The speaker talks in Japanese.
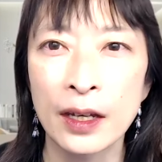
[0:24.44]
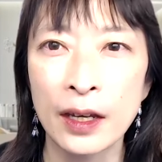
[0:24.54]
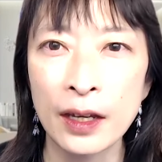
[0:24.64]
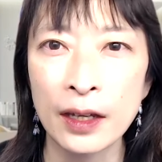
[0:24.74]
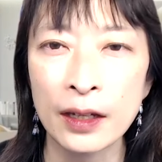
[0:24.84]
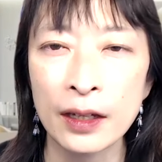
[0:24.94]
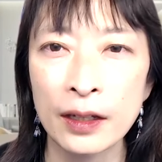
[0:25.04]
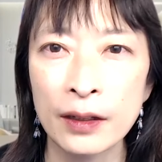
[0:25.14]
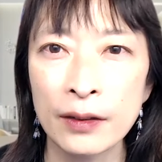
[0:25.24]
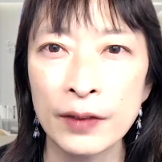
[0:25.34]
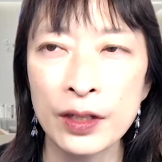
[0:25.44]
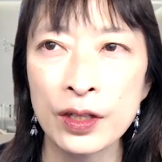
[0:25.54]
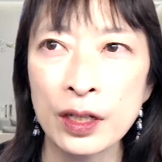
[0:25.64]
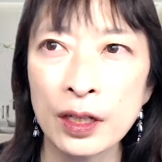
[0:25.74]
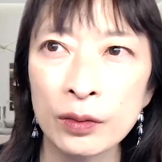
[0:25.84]
えー、
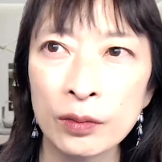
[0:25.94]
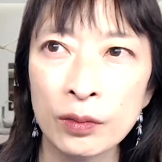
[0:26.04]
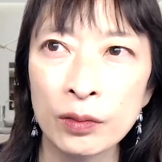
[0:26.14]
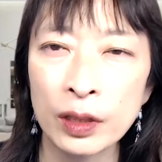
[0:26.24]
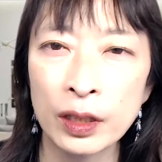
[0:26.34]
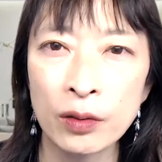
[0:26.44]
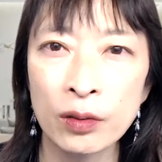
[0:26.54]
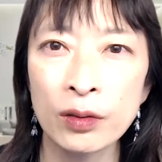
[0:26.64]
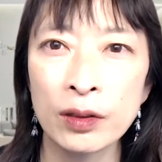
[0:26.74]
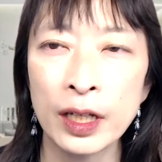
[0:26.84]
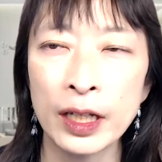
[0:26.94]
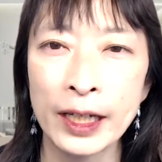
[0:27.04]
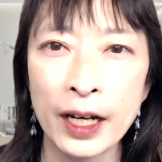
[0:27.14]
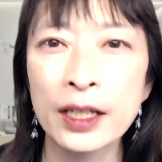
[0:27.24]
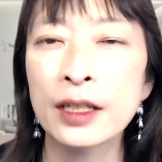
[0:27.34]
私、あの、いろいろな
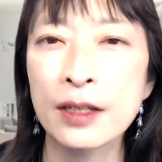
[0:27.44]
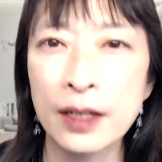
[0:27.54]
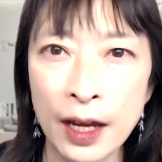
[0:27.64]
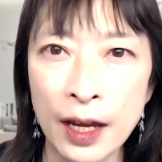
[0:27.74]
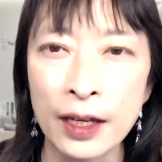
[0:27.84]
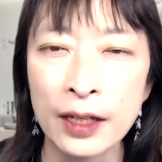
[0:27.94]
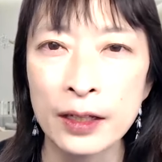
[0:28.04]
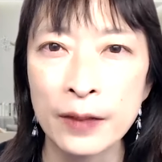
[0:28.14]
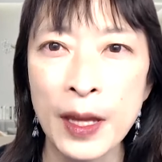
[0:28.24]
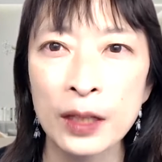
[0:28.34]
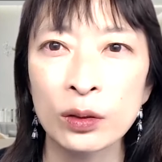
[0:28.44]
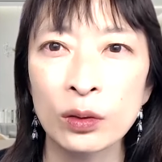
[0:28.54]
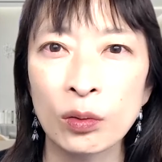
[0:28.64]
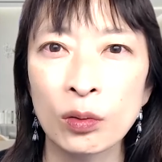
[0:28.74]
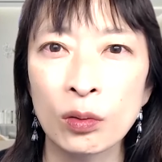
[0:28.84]
機会でですね、
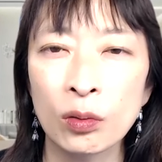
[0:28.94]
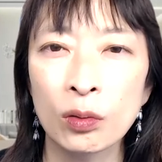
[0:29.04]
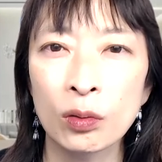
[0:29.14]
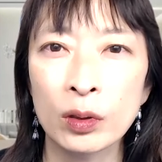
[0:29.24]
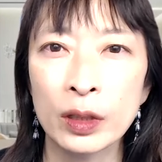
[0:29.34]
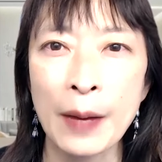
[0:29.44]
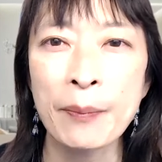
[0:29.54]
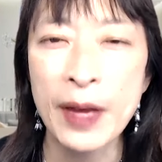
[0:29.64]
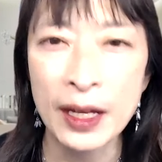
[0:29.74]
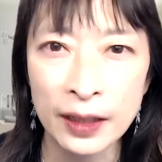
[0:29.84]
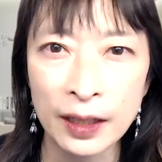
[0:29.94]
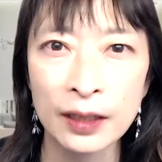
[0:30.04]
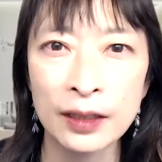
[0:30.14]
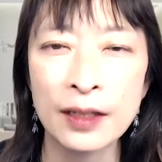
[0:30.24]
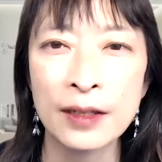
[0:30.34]
イベントキャンペーン
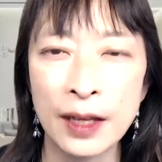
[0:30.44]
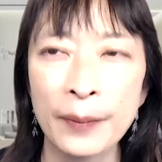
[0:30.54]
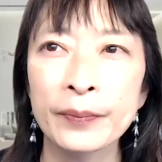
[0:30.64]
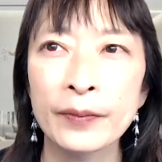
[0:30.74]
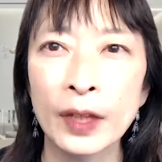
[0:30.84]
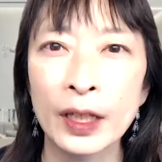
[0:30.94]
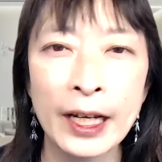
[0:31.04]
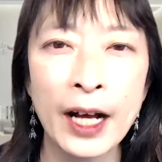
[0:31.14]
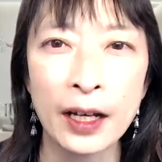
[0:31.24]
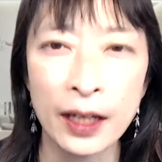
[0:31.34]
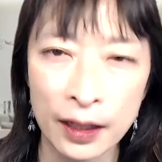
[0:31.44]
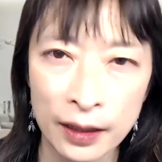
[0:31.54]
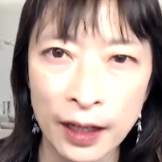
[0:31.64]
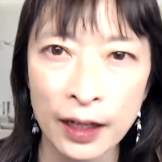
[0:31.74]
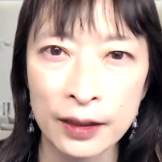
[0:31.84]
的にですね、期間
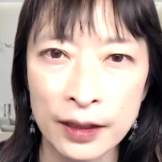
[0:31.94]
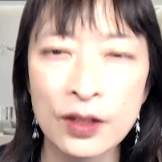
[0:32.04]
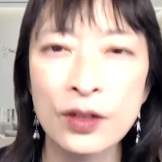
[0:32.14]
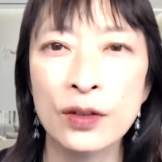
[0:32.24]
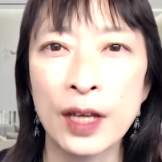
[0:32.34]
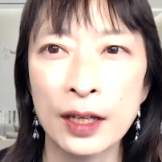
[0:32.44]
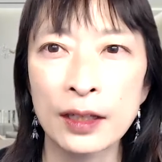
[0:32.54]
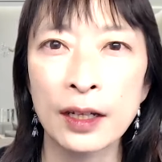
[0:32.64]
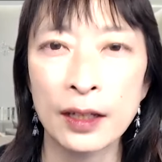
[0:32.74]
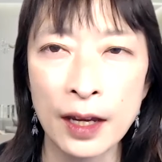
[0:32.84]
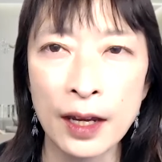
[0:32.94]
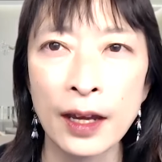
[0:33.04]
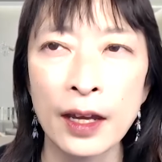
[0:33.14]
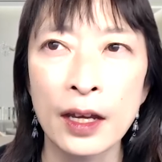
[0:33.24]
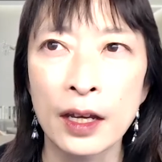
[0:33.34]
限定、人数限定
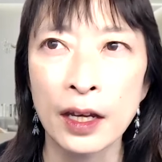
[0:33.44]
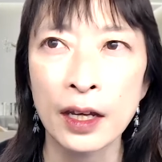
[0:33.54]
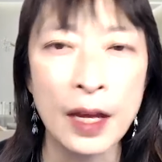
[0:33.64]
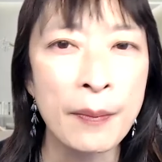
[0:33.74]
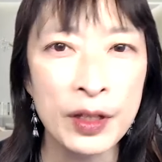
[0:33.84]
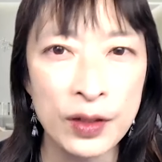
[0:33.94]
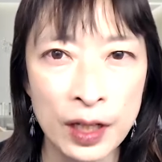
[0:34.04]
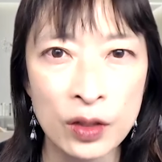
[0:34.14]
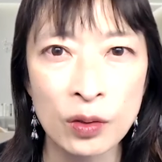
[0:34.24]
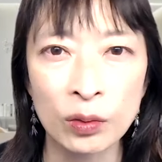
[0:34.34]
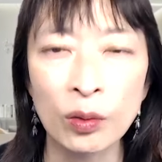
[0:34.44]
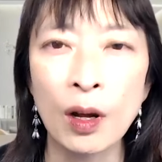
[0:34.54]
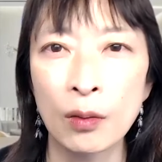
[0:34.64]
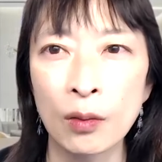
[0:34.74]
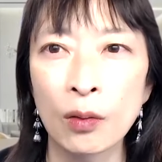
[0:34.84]
で、えー、単発セッションと
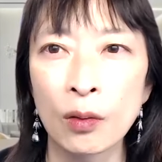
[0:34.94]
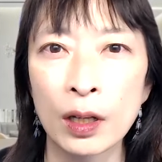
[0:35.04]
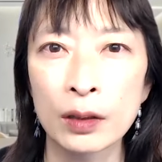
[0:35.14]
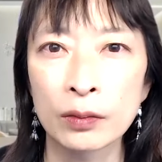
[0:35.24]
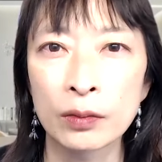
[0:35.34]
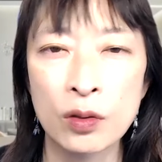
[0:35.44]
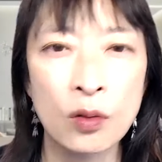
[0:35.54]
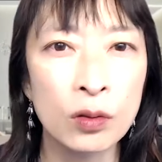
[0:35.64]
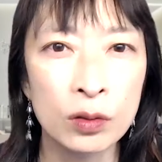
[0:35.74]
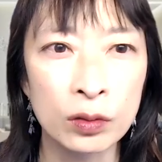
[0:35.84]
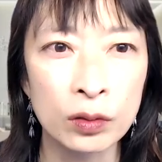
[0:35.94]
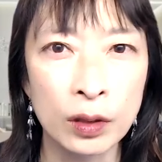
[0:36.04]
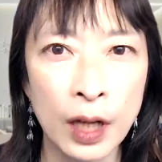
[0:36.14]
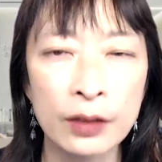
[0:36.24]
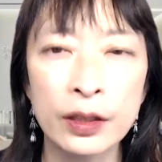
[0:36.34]
かを、あの、すご
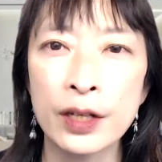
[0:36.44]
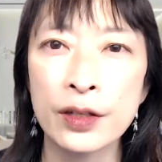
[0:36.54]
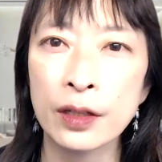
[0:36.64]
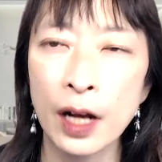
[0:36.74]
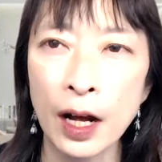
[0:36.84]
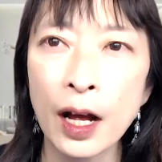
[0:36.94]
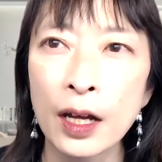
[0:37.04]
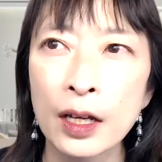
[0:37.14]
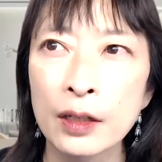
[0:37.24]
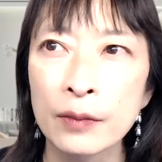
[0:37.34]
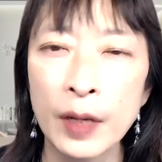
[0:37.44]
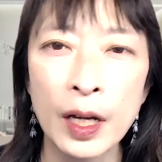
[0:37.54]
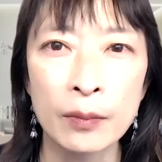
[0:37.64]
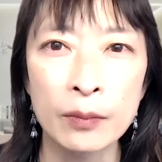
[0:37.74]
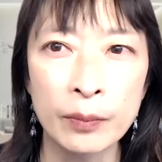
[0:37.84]
く格安化、
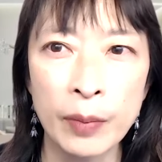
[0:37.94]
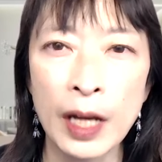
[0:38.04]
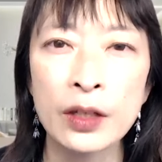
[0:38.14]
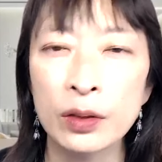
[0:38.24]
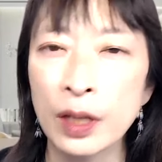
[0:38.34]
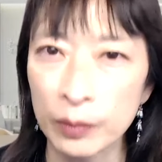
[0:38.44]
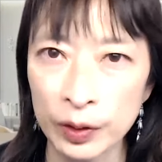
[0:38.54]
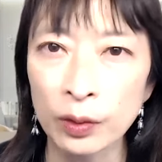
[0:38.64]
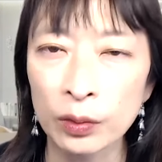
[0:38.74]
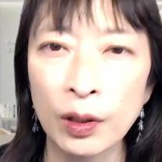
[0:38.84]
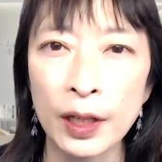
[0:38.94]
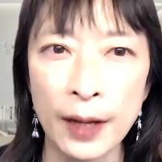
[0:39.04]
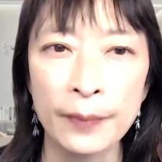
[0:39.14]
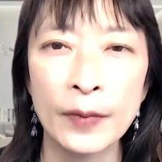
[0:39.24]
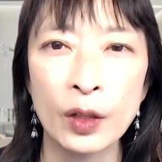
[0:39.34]
まあ、場合によっては無料とか
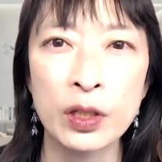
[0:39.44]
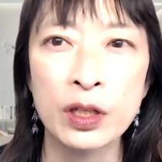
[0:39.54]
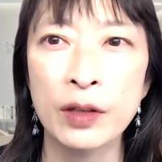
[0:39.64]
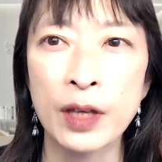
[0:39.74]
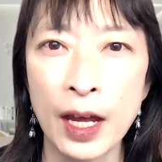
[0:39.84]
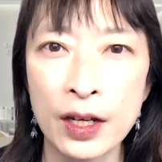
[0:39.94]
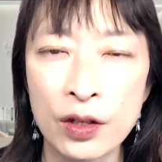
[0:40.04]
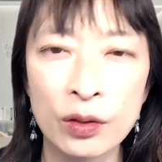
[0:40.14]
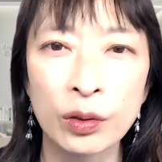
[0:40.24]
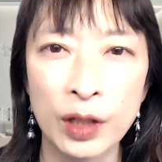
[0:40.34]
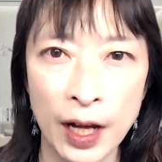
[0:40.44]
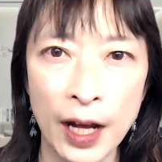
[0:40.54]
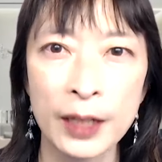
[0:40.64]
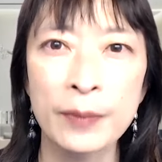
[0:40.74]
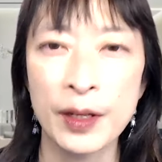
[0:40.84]
でお引き受けする時
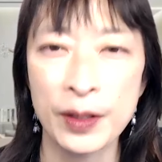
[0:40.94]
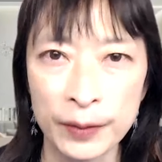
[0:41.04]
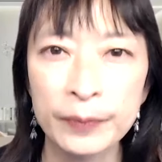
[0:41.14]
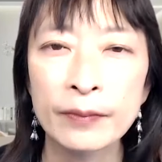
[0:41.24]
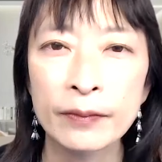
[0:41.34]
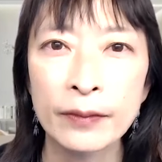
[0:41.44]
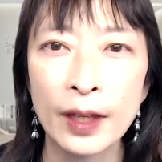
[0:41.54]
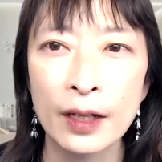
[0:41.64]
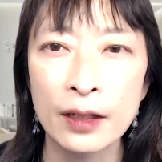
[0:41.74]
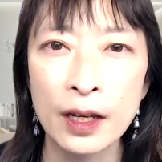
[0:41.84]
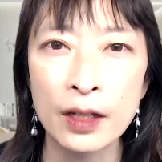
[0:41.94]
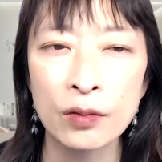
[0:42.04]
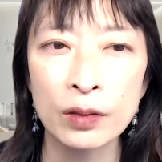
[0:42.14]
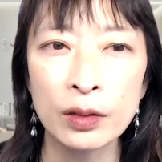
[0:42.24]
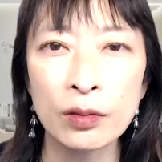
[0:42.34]
があります。で、
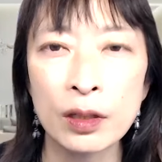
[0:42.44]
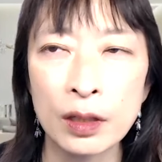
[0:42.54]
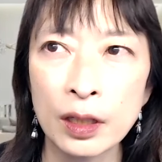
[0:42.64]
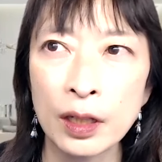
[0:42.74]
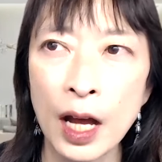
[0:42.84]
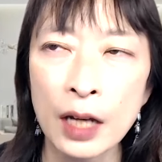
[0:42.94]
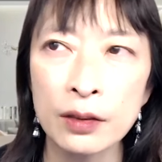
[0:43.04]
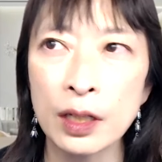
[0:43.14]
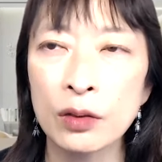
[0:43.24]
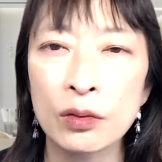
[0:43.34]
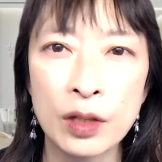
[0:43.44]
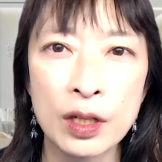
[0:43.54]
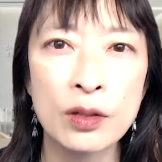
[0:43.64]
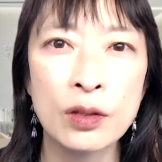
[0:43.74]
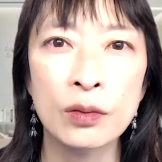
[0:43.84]
そんな時に、ある程度の
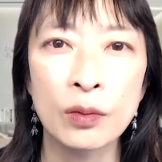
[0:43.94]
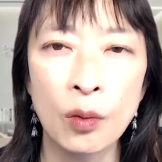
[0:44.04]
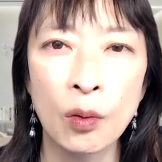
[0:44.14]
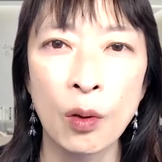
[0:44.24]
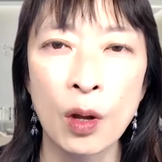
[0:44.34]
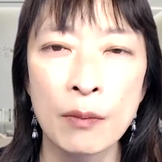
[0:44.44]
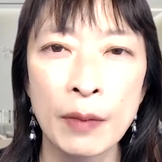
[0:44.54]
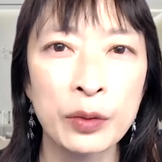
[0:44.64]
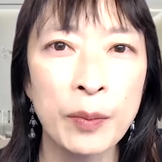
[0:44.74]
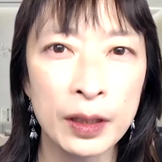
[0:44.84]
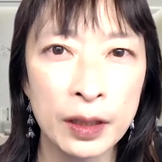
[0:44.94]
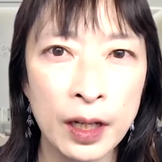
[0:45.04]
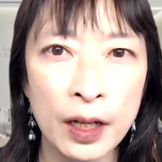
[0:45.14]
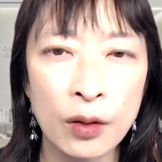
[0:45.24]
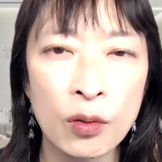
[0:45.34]
人数をまとまっ
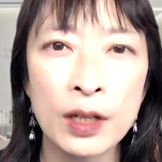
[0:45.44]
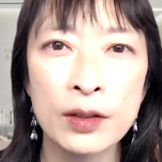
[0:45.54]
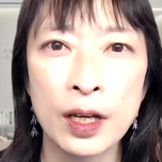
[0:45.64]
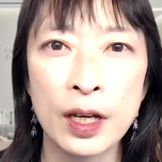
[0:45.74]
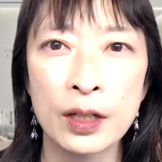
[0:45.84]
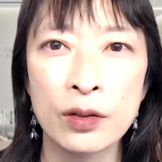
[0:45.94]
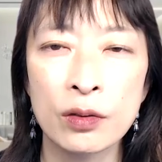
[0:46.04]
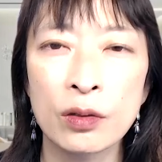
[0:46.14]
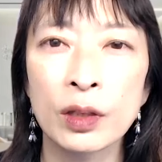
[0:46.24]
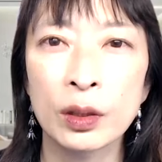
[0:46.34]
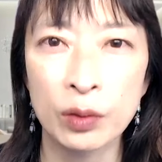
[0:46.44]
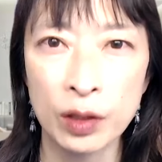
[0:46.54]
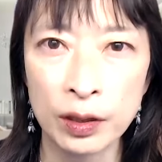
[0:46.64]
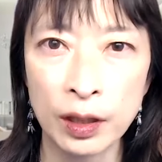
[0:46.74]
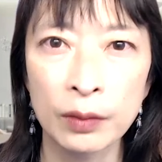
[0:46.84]
てお受付するような
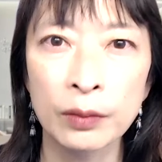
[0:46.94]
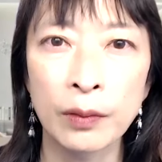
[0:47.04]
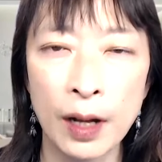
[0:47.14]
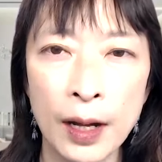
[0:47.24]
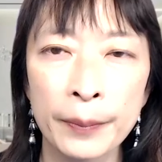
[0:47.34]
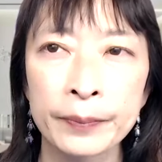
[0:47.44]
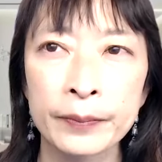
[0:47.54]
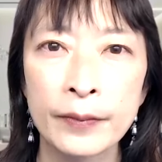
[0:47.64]
時っていうのが、